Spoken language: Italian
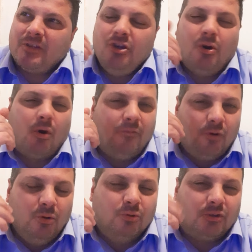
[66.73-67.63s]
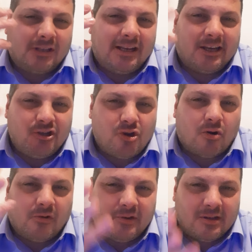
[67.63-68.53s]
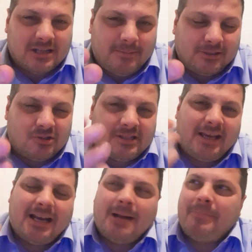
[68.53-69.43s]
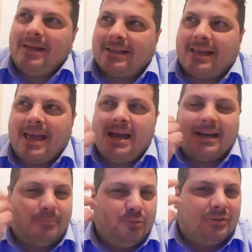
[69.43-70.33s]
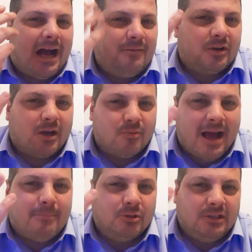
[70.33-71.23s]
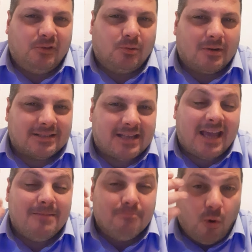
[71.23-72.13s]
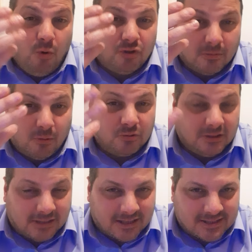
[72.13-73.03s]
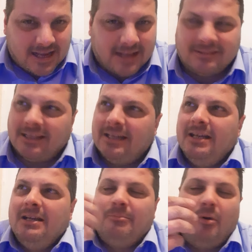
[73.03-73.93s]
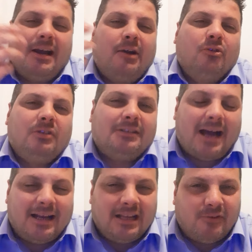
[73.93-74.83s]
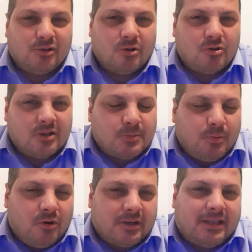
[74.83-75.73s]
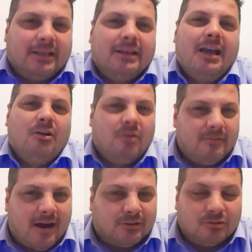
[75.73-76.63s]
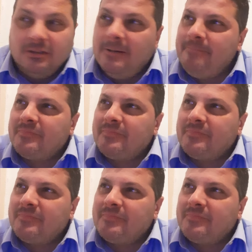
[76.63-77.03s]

Io l'ho voluto tenere in gioco fino a sabato sera perché reputavo che un ambo di figura 6 molto molto interessante. Poi la Lotta Italia fa i suoi giochi sporchi e l'ho levato.